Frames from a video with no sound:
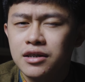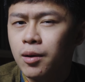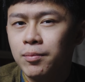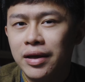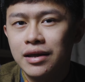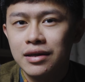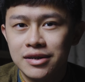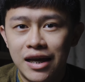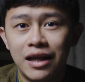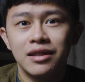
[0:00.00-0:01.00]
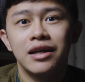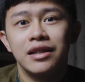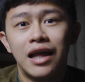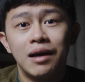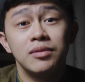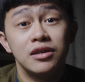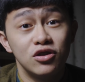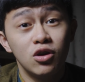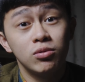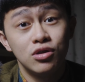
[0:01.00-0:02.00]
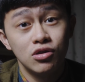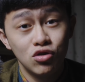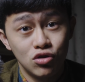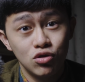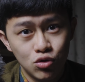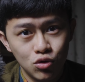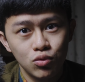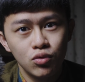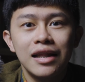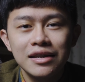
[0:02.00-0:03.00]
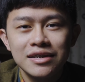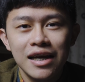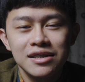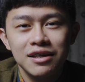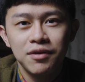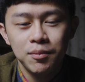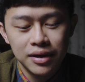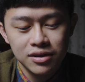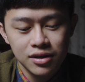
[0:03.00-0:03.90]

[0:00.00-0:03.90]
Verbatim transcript: 绍每一个餐点他们的用心之处。它的菜色分别